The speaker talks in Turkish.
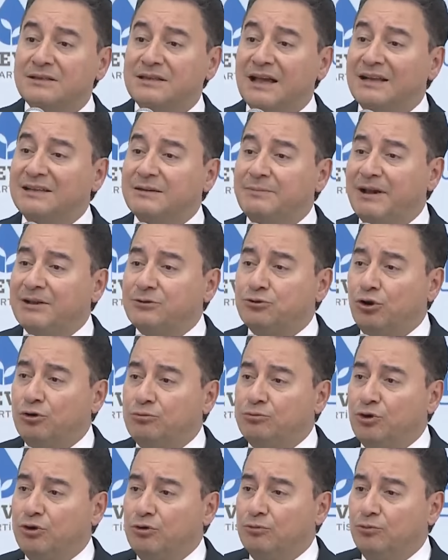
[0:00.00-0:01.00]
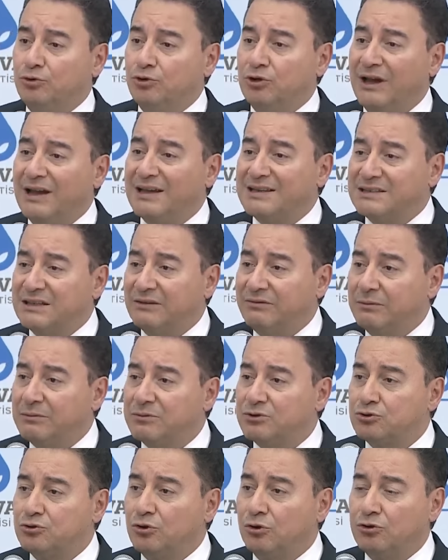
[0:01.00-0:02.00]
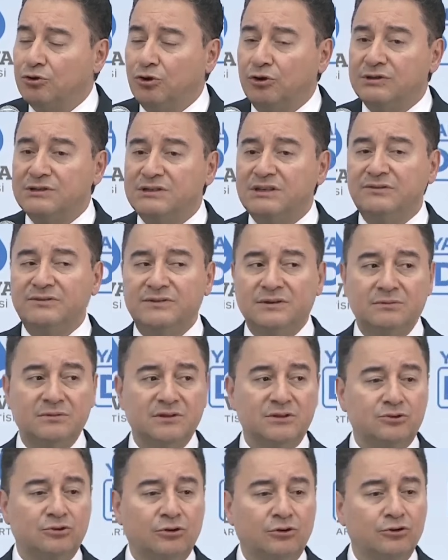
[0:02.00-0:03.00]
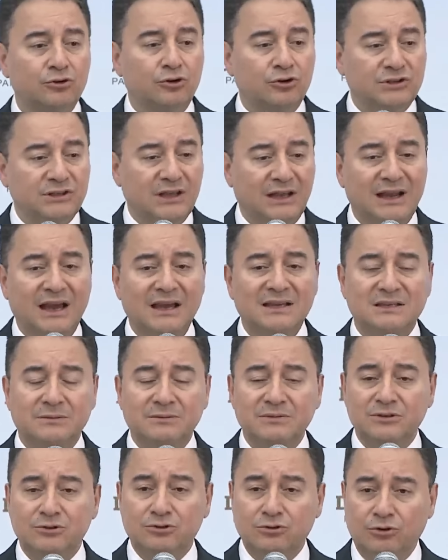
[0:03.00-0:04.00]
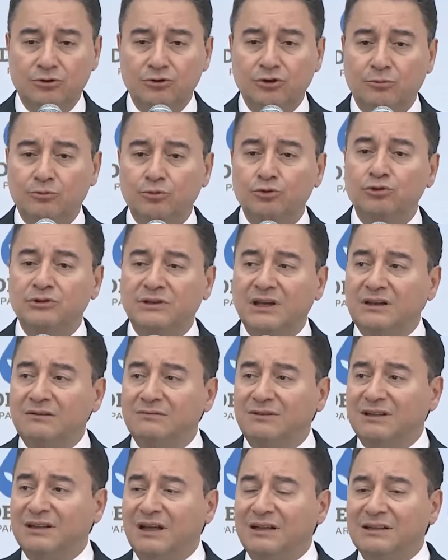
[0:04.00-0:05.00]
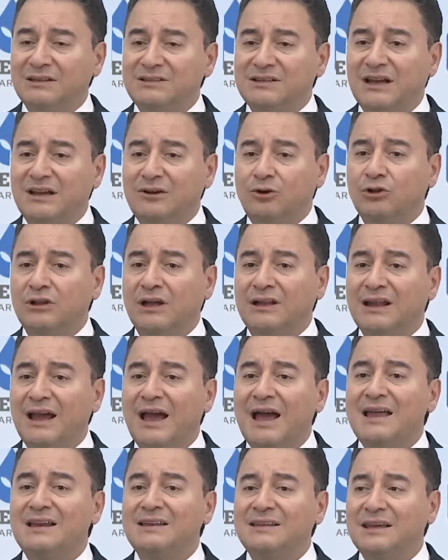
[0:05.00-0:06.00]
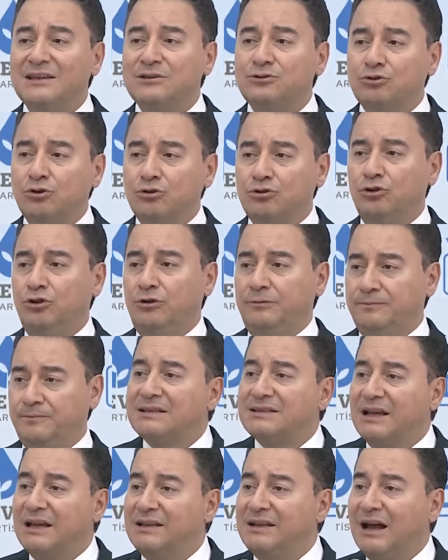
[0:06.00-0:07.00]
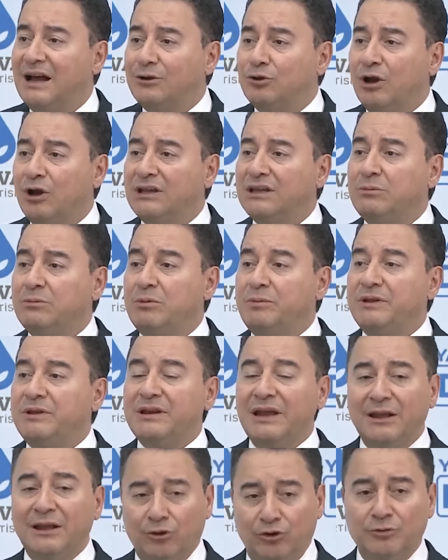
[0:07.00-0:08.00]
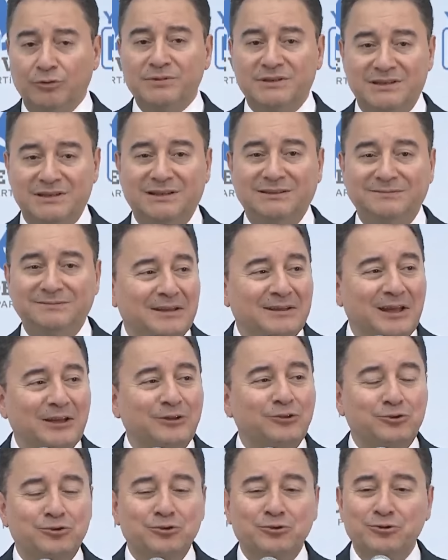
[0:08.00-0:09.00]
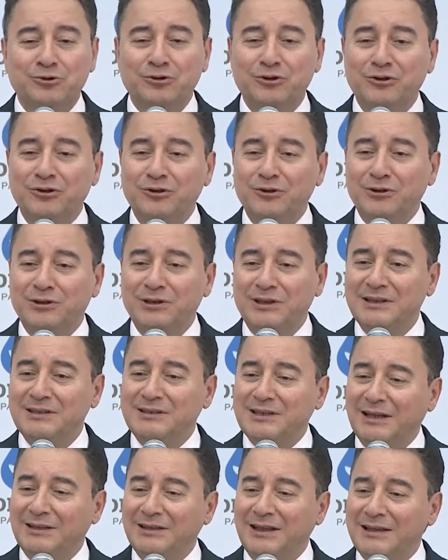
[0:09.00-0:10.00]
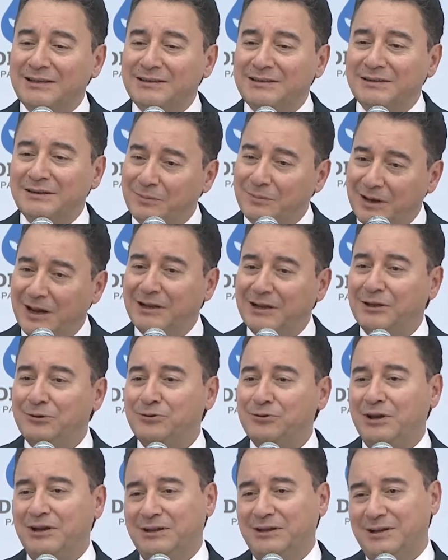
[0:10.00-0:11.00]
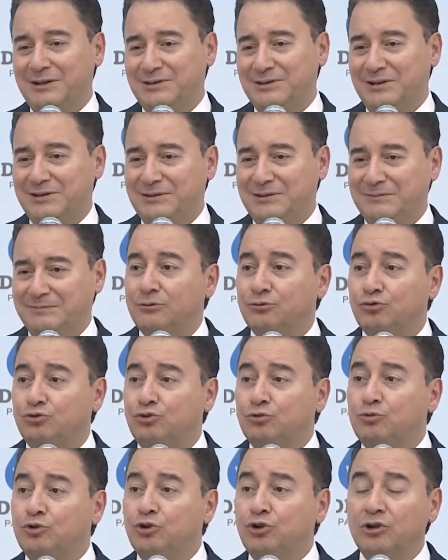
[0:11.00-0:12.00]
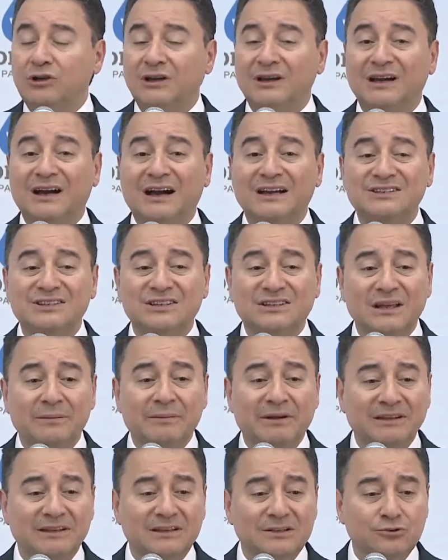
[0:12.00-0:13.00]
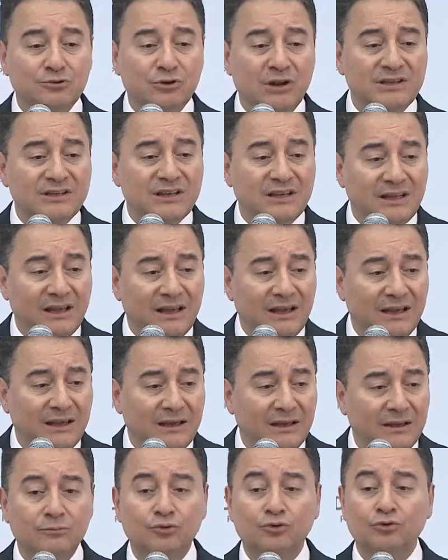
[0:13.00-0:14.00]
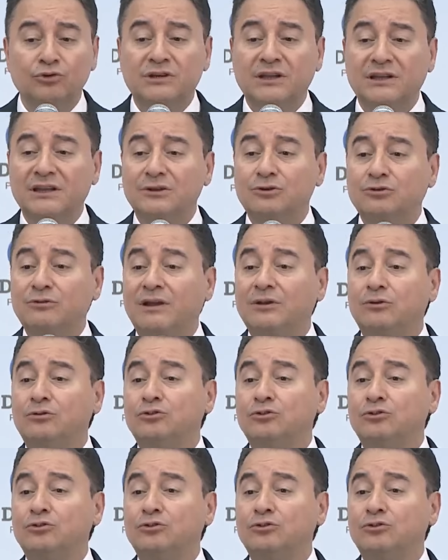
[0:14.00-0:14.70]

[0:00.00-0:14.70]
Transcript: Sadece ben sormuyorum bunu. Esnafımız soruyor, çiftçimiz soruyor, sanayicimiz soruyor. Bu ülkenin vatandaşı olan herkes soruyor. Sayın Erdoğan gibi bir ekonomistin ne düşündüğünü insanlar Merak ediyor arkadaşlar tutumunu açıklamadığı sürece de bu ülkede güven